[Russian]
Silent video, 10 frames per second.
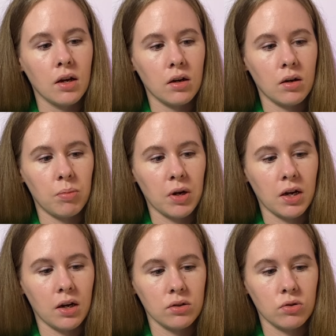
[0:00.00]
а,
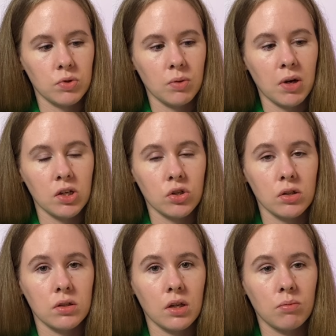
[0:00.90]
пока, собственно, баночка
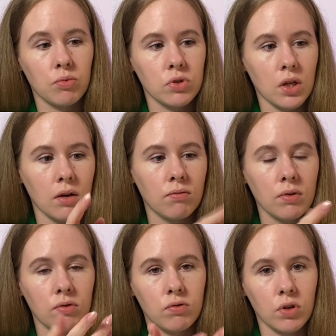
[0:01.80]
не станет пустая, вы
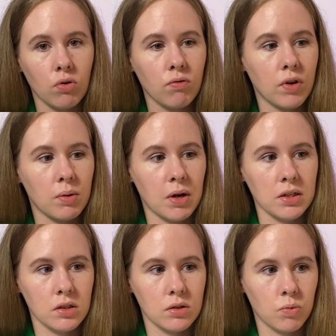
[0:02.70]
вот в таком
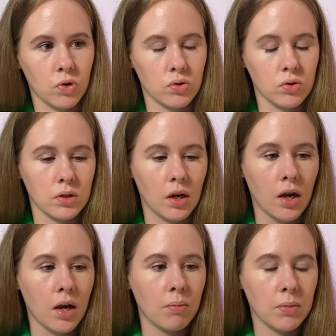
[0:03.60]
формате используете.
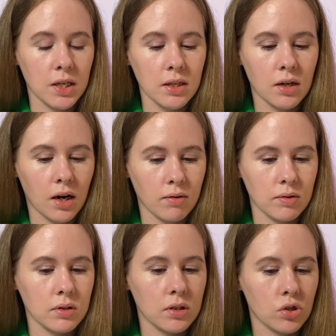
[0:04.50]
Мне
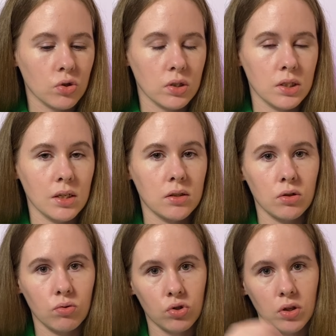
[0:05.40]
нравится, что здесь не
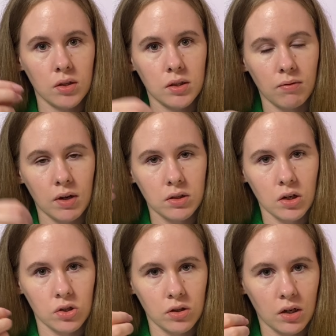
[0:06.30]
нужно доставать
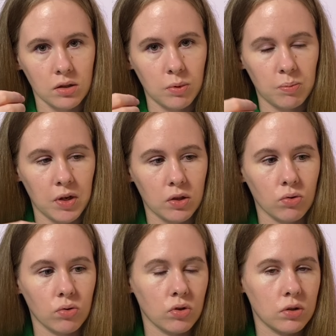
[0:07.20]
каждый раз
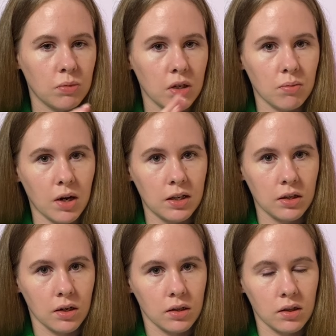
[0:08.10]
пипетку, то есть
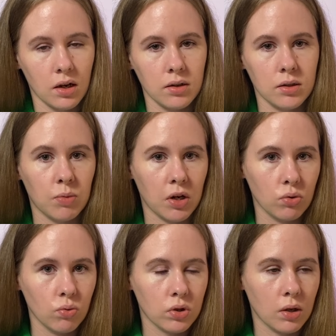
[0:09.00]
минимальный контакт с
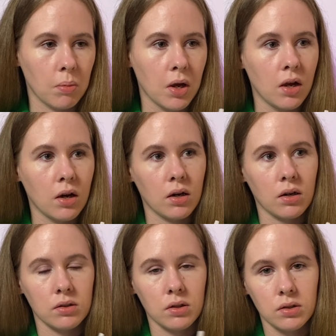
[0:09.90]
продуктом,
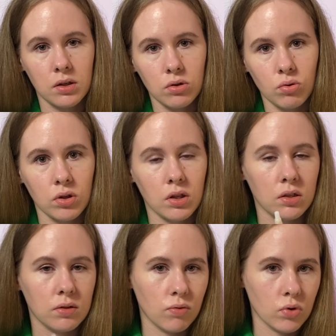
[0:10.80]
а, со средой, да,
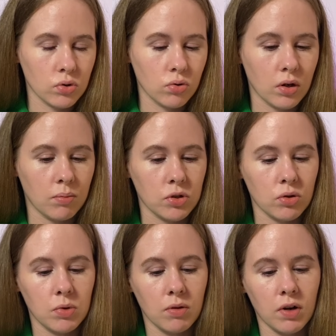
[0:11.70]
с воздухом,
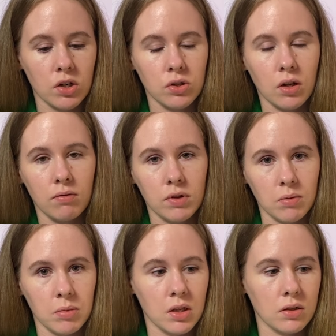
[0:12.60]
особенно важно для
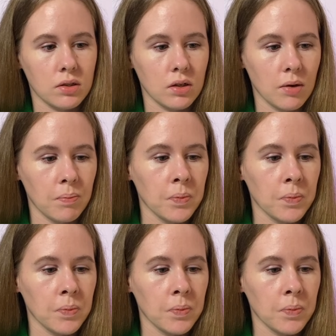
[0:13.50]
витамина С.